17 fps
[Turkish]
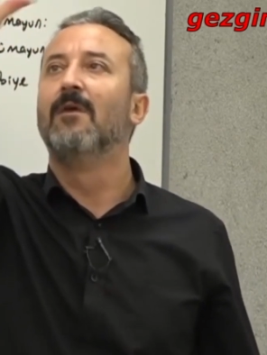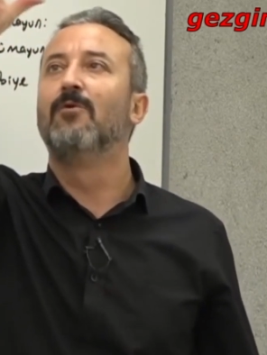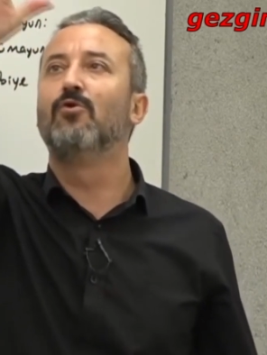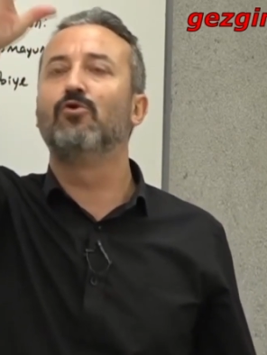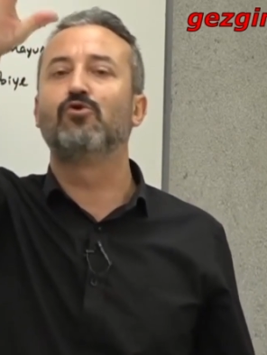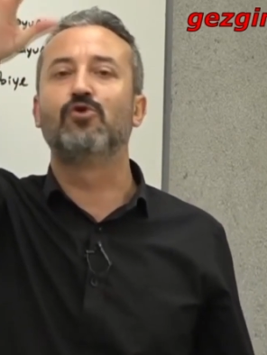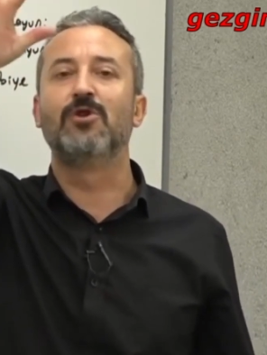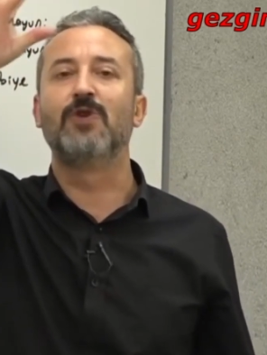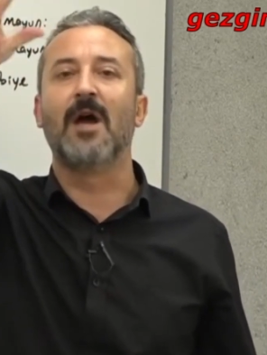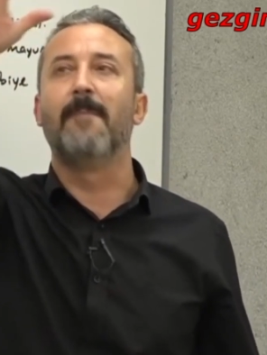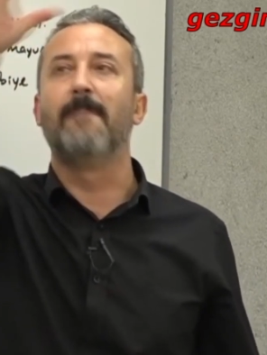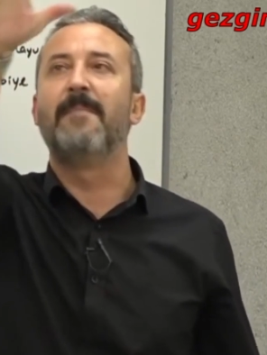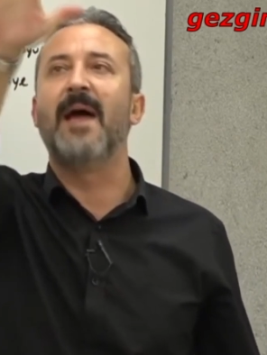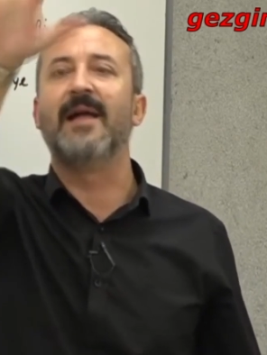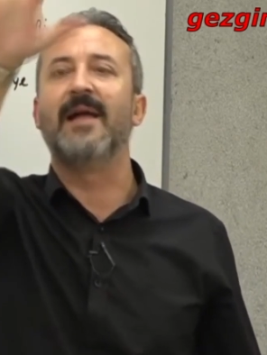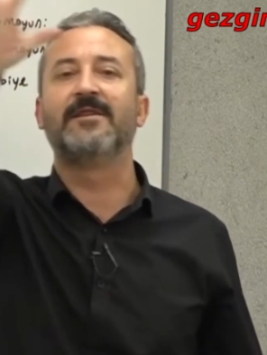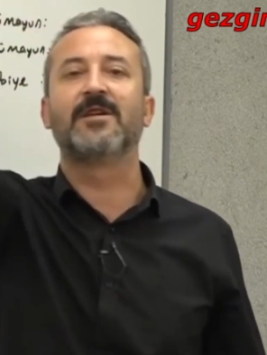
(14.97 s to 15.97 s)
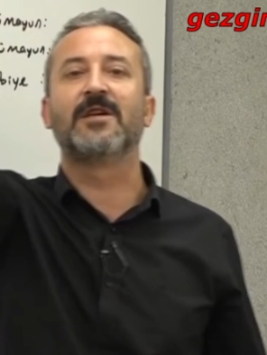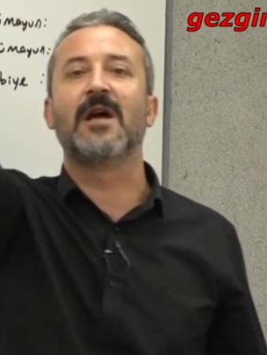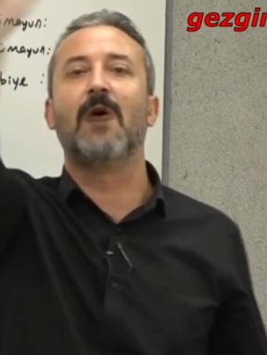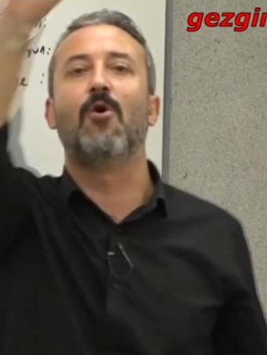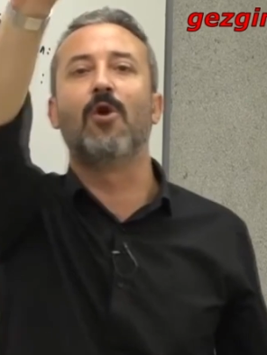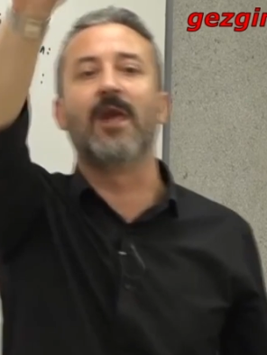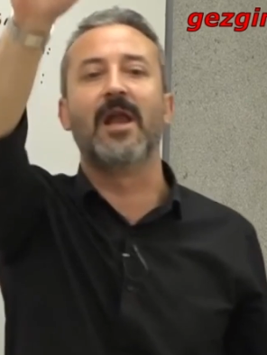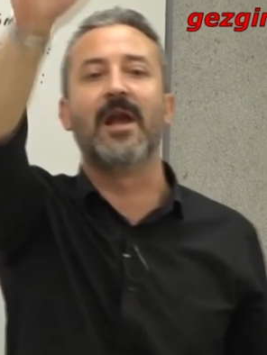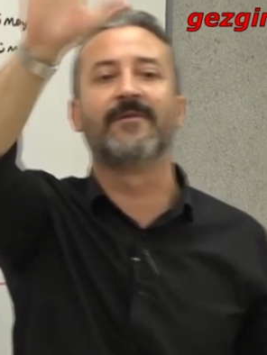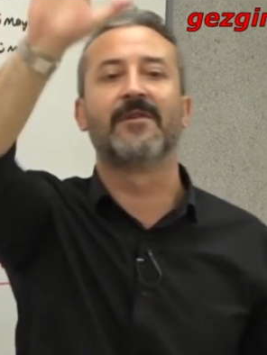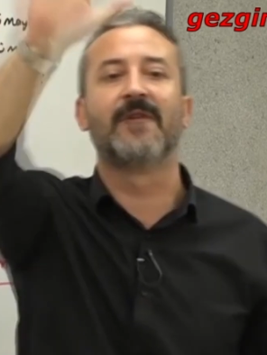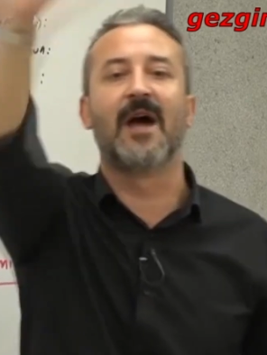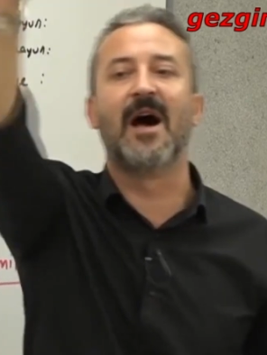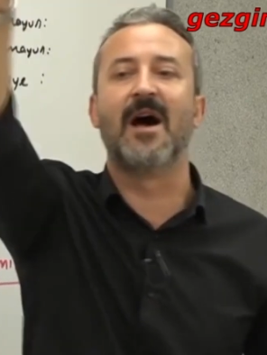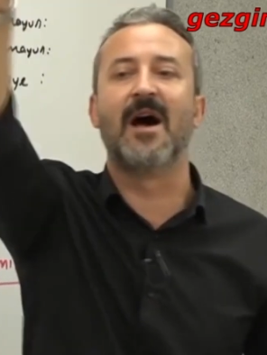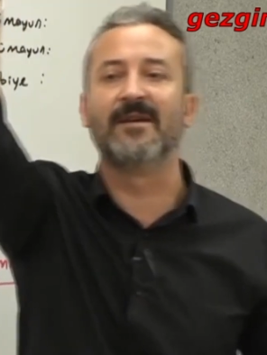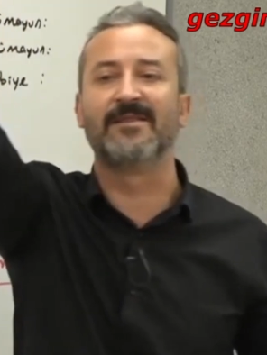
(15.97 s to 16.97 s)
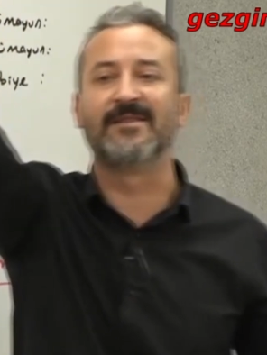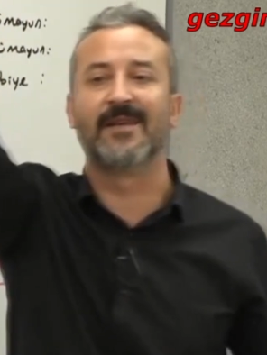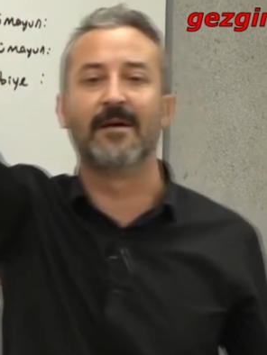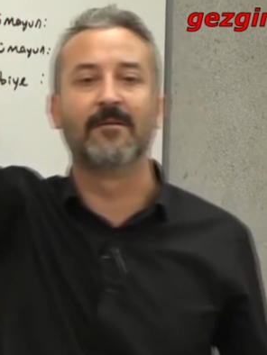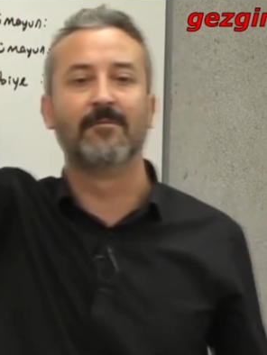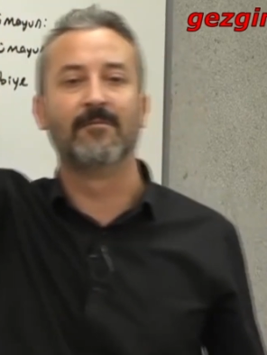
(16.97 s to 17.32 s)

Rusya, Belçika, Hollanda. Hangisi?